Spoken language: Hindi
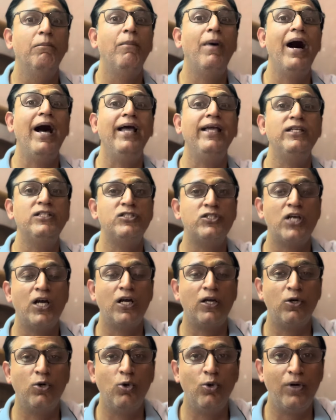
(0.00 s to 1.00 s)
22
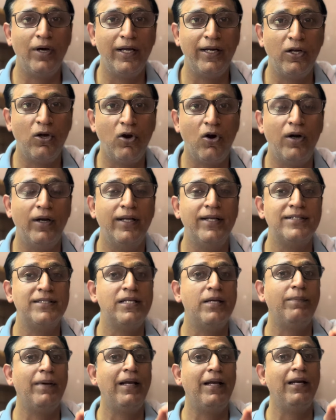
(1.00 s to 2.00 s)
छक्कों का रिकॉर्ड
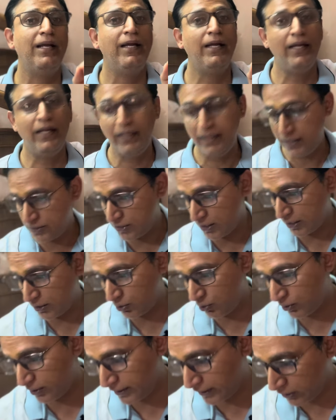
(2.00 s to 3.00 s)
इससे पहले 21
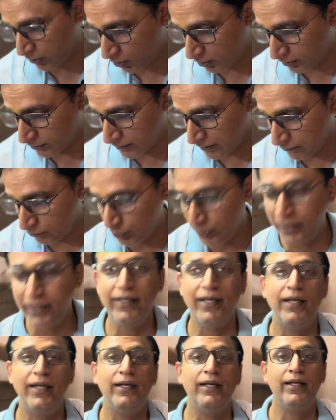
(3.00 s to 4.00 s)
छक्कों का रिकॉर्ड था वो
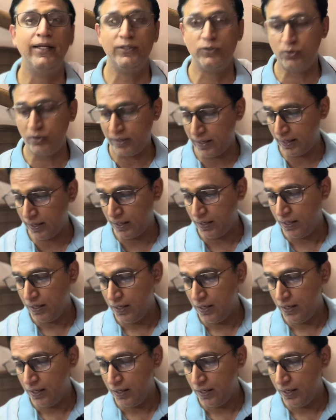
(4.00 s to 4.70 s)
इंडिया ने जो है